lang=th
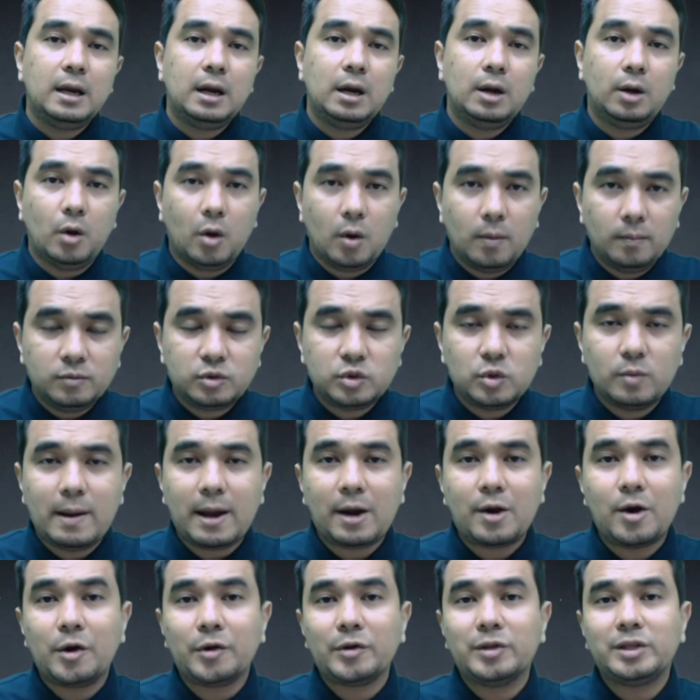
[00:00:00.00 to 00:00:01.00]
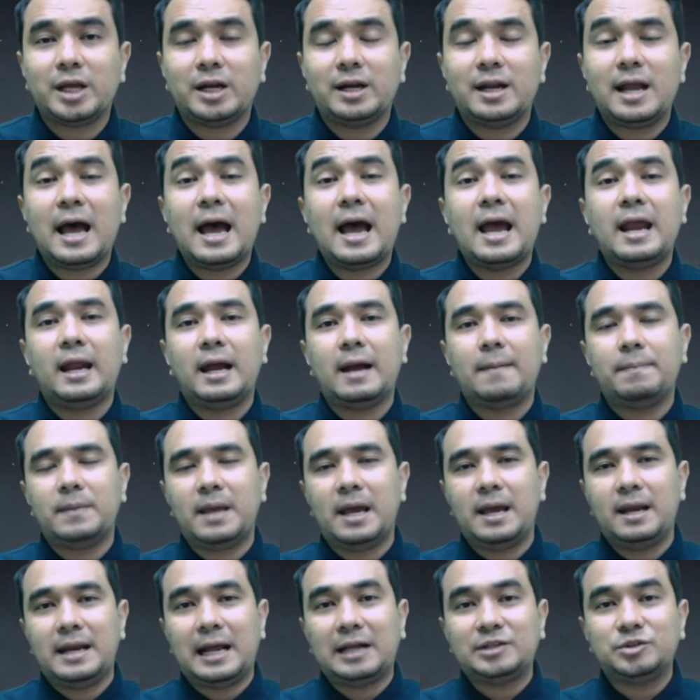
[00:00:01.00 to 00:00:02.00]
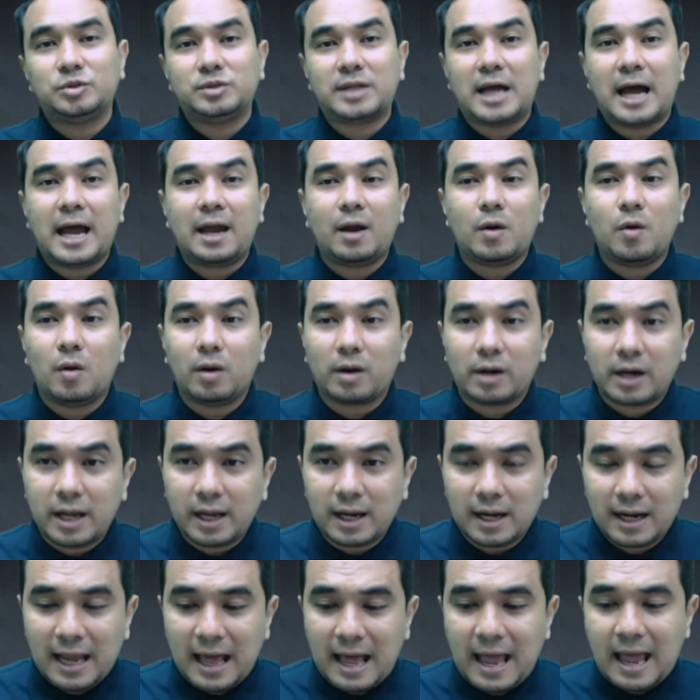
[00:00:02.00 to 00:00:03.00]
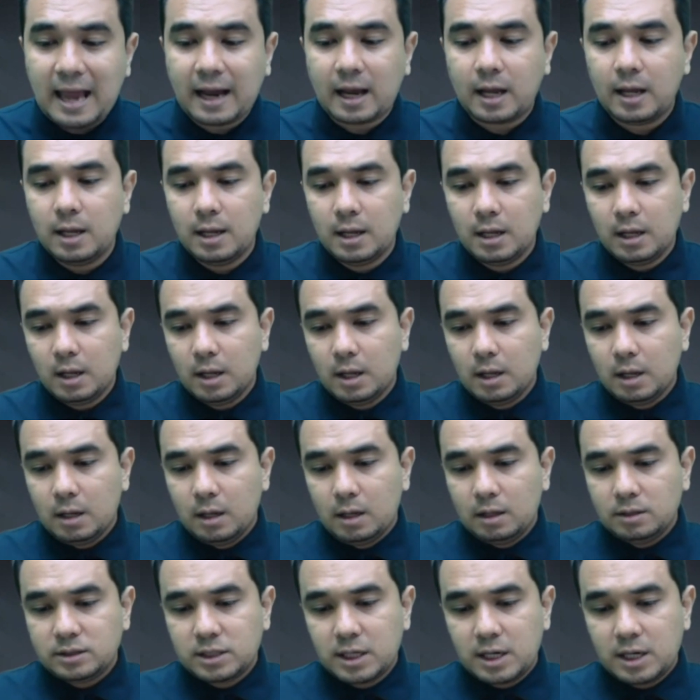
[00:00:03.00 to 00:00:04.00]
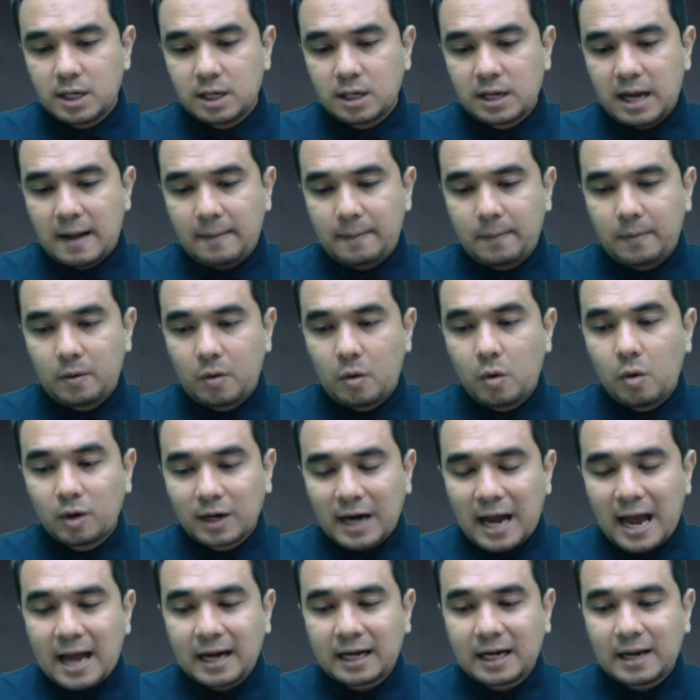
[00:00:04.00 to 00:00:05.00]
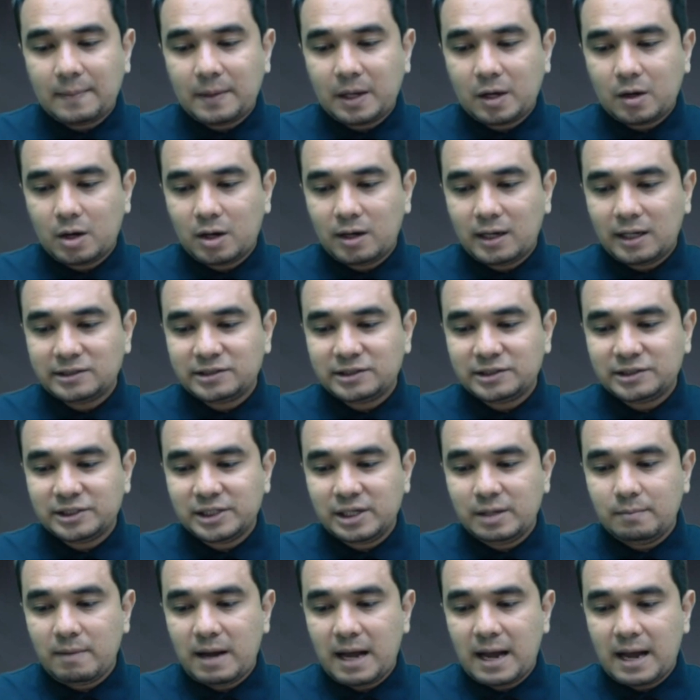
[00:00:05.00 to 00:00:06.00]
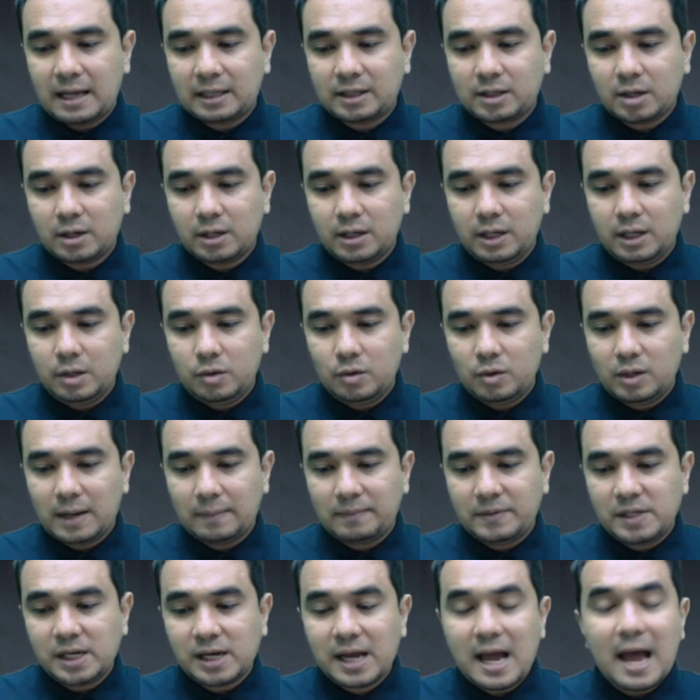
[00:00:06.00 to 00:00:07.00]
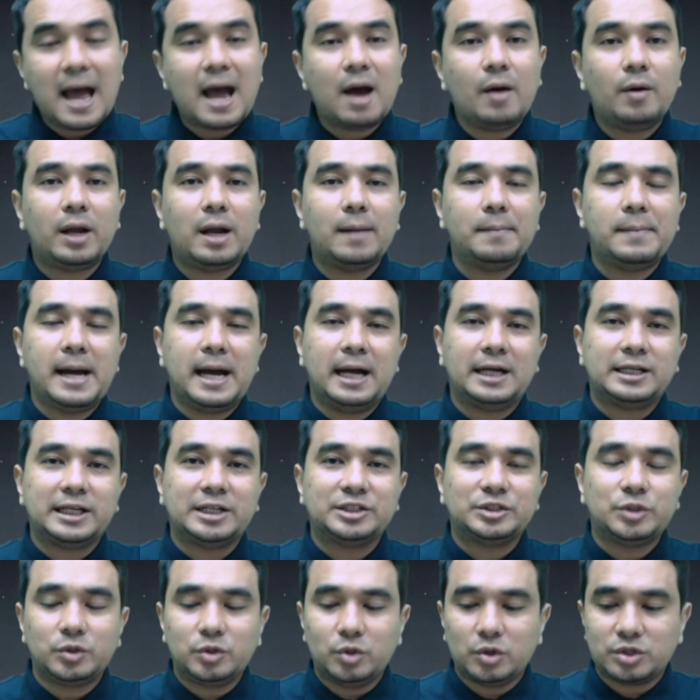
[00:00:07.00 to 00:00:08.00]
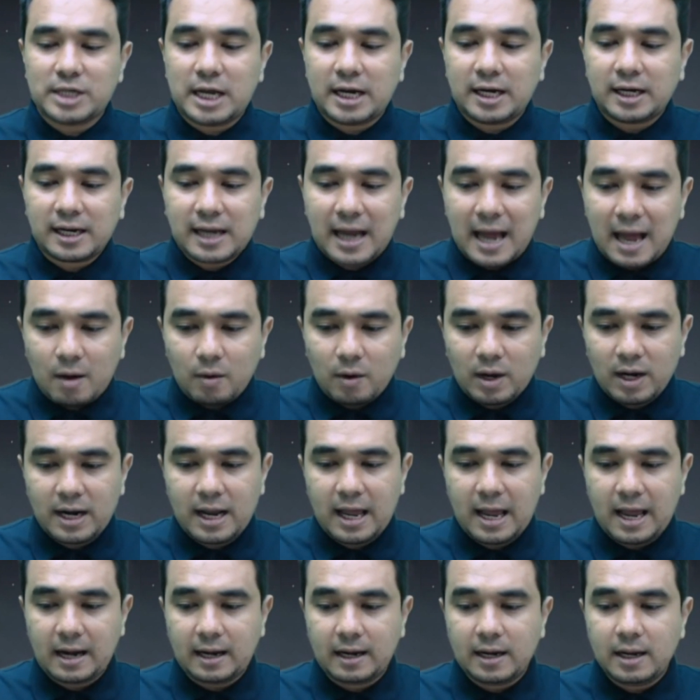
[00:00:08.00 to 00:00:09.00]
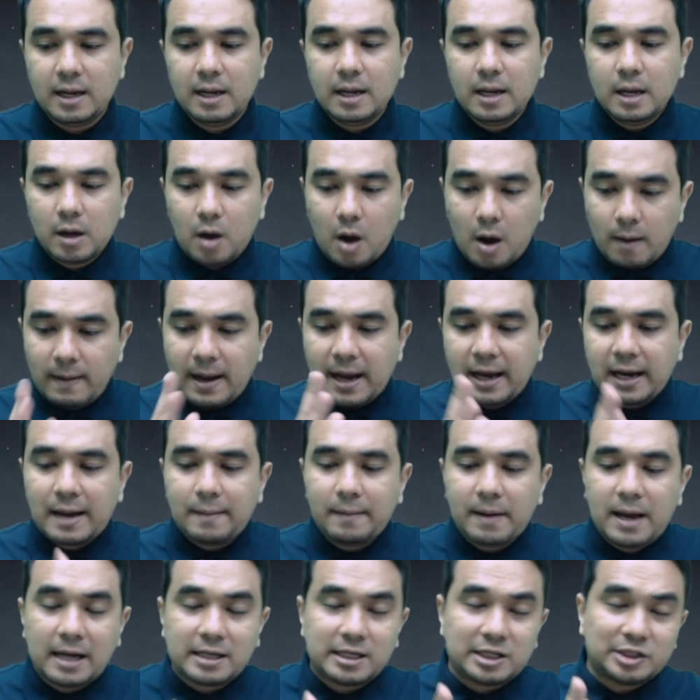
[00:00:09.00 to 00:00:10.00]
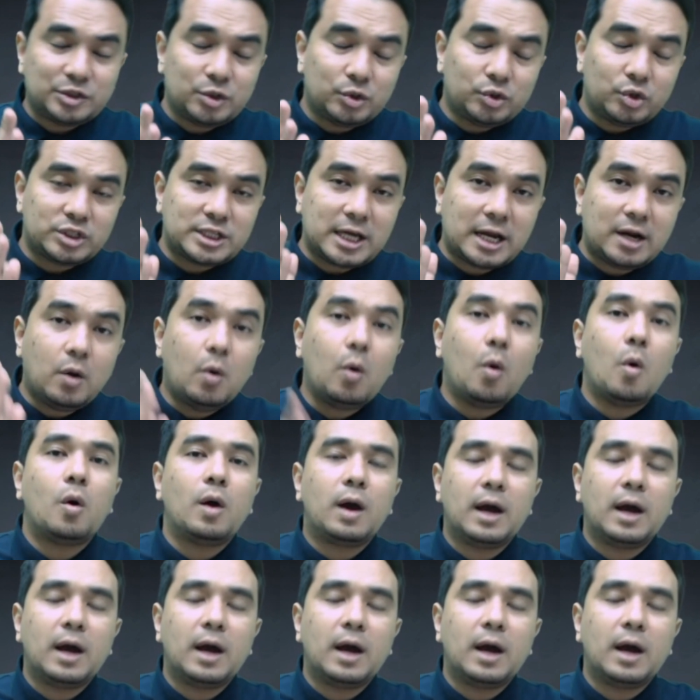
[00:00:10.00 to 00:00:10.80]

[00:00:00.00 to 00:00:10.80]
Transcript: ล้มชูแบงคอกยูไนเต็มได้นะครับในนัดสุดท้ายของเรกแรก เจอกับโคราชครับนครราชสีมาตอนนี้อยู่อันดับที่9นะครับห่างจากโซนตกชั้น9คะแนนขออภัยครับห่างจากโซนตกชั้น 6